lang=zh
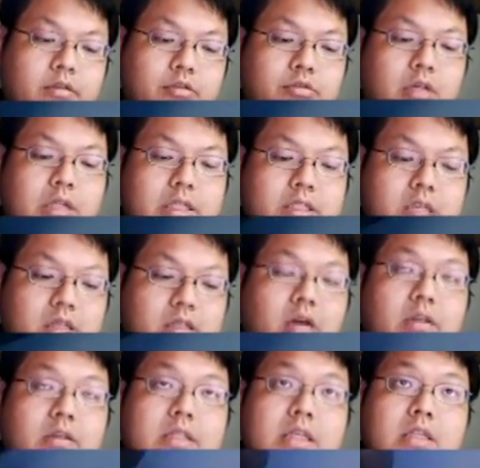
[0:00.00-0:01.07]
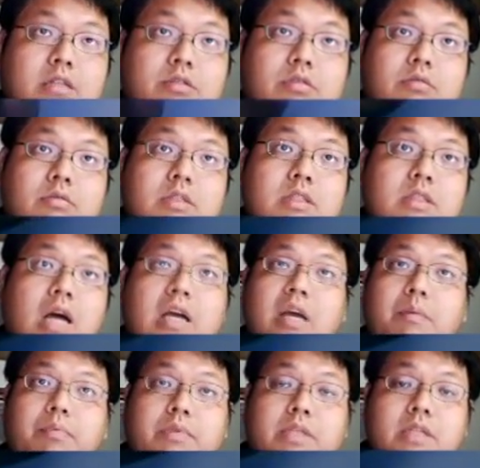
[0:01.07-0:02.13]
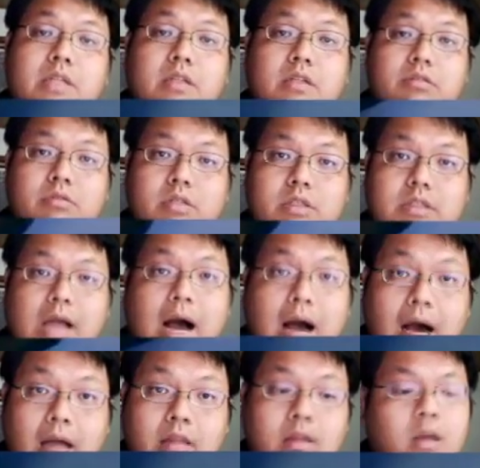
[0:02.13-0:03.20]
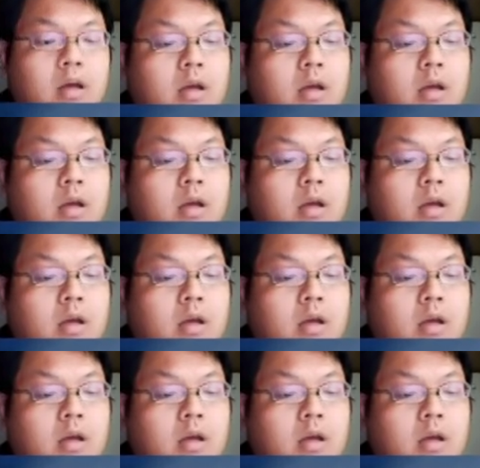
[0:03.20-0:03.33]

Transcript: 就算你找到了这个数字，它也不见得就是答案。